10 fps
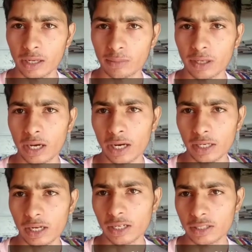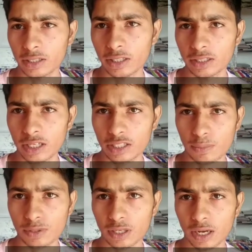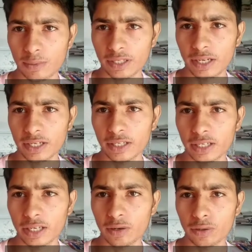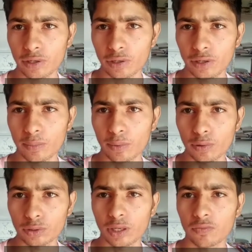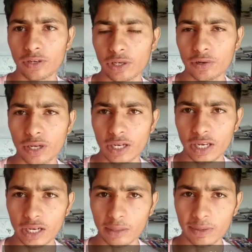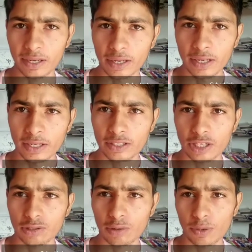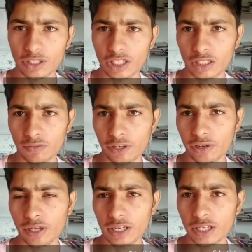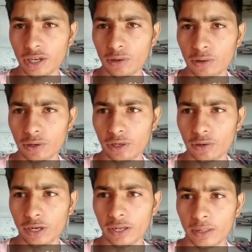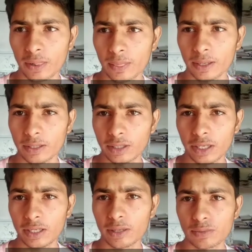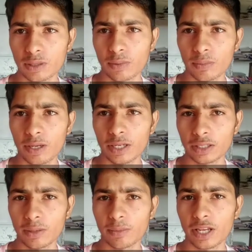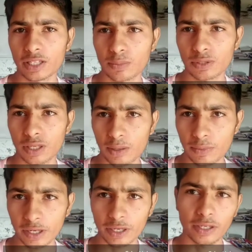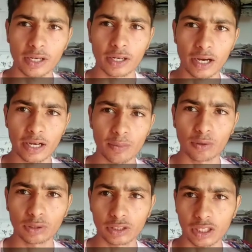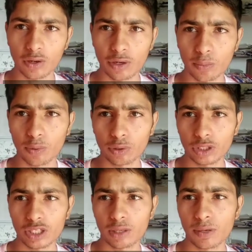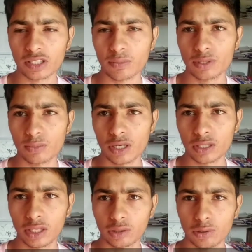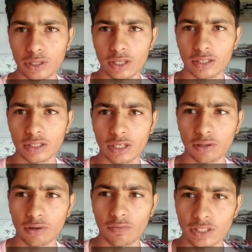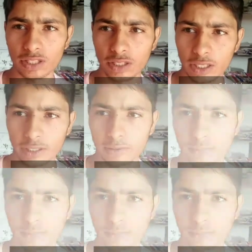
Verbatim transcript: लगभग आठ लाख सत्तर हजार सब्सक्राइबर गेन कर लिए और इन्होंने बहुत कम वीडियो डाली है लगभग छह सौ पिचासी वीडियो डाली है और इन्होंने इतने कम समय में इतने बढ़िया सब्सक्राइबर कर लें का कार्य बहुत अच्छा और ये बहुत ही सरल भाषा में समझाते हैं तो इनके चैनल को विजिट करें